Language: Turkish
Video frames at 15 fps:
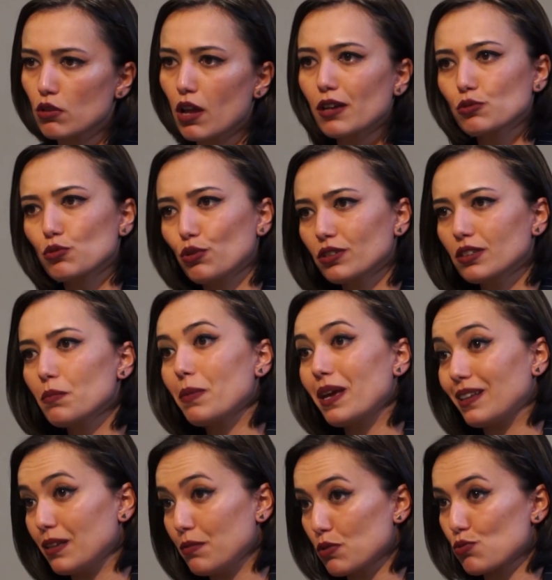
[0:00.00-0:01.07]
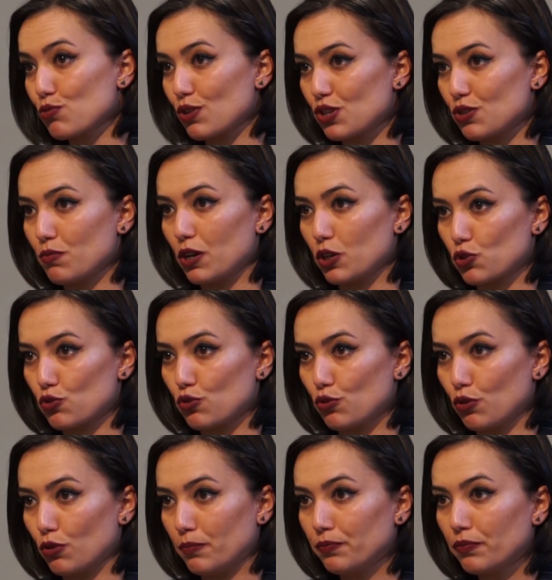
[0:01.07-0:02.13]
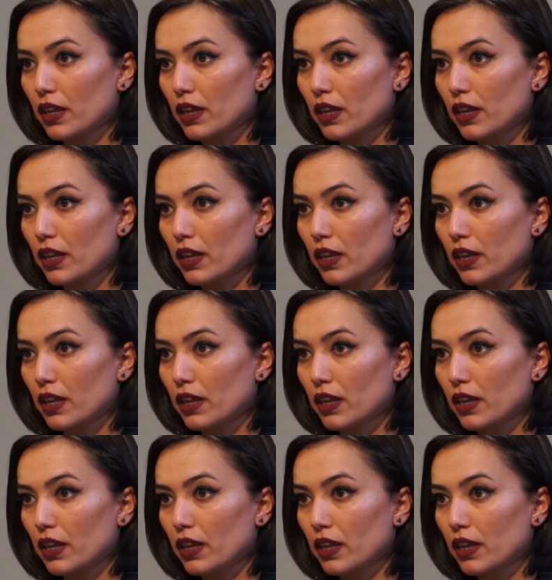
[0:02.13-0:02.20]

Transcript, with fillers: Daha sonra da bekleme süreci başlıyor.